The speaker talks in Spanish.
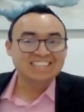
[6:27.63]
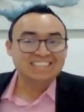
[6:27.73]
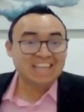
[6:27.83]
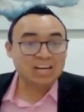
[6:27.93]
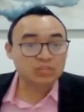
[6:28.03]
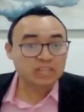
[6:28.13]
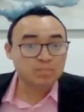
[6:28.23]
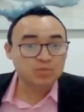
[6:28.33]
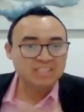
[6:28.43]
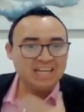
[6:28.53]
ya no
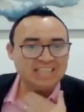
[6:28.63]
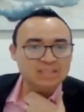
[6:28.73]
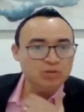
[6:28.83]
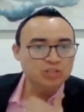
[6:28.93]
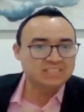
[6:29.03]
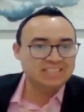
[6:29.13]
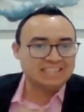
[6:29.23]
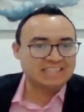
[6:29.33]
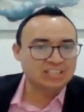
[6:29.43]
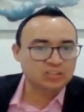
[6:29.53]
traemos casi voz
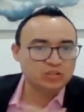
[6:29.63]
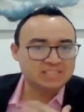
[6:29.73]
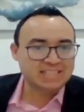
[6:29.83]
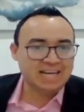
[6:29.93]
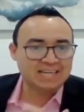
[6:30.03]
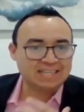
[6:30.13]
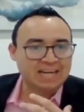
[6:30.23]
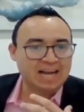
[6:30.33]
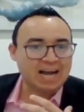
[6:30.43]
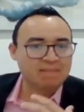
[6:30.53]
de tanto
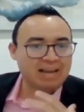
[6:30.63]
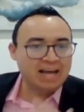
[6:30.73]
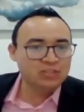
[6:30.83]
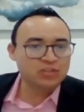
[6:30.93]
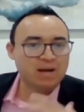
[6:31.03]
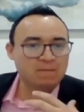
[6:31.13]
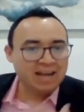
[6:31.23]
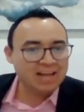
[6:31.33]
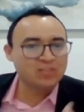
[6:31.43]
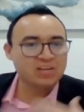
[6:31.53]
estar hablando y
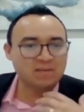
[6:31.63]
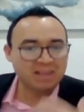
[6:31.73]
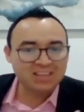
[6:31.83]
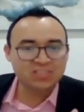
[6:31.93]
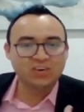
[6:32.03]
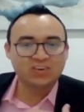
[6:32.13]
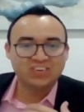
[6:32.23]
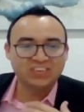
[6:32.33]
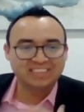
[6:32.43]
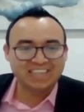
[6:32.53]
hablando y hablando
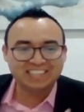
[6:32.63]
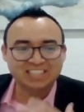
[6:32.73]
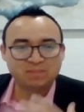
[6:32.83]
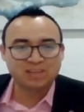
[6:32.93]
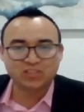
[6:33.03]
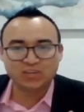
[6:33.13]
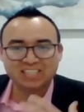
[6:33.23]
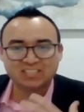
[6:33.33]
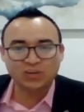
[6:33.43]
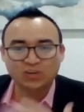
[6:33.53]
con tantas
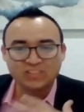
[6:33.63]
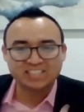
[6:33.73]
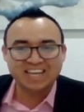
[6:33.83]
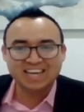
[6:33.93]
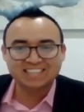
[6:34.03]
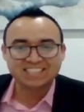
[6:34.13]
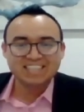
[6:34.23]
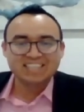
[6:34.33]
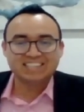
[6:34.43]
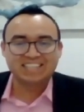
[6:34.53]
personas todos los días
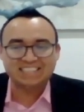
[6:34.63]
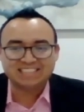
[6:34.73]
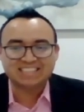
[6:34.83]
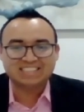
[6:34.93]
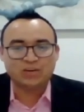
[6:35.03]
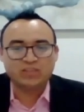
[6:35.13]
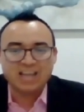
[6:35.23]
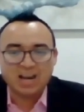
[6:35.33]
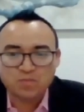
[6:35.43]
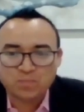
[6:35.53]
de este
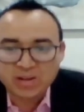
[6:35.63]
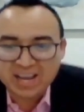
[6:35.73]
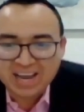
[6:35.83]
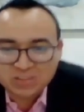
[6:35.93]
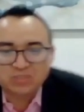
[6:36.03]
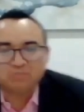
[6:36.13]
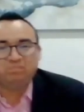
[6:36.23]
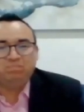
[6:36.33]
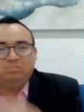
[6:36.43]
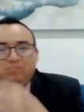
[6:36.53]
extraordinario proyecto,
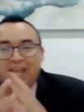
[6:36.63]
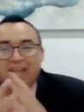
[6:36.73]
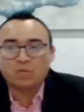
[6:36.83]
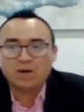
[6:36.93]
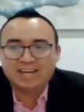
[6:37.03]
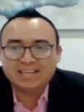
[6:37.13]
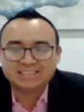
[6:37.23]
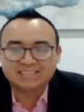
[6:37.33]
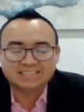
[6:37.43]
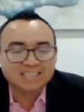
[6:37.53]
el cual
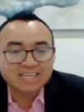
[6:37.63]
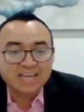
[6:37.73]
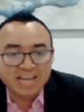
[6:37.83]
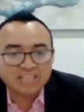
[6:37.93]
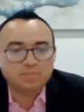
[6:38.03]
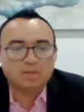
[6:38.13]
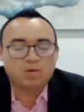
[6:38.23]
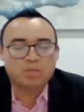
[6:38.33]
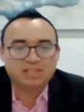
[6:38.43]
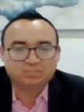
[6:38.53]
es Expert
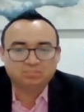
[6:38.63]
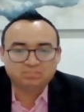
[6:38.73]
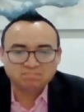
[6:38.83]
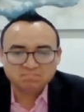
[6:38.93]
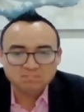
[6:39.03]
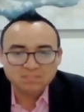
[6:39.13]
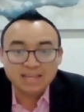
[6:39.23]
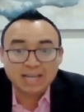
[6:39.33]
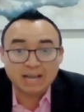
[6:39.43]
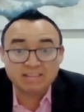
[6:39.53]
Moment.
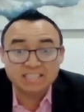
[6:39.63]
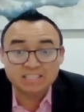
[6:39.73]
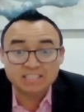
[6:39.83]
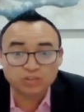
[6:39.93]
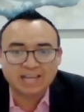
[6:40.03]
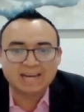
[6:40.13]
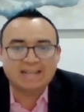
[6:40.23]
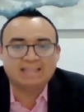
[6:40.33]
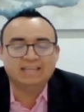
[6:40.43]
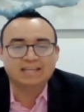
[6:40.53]
Qué bendición tan
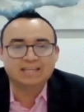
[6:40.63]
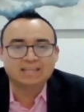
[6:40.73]
grande.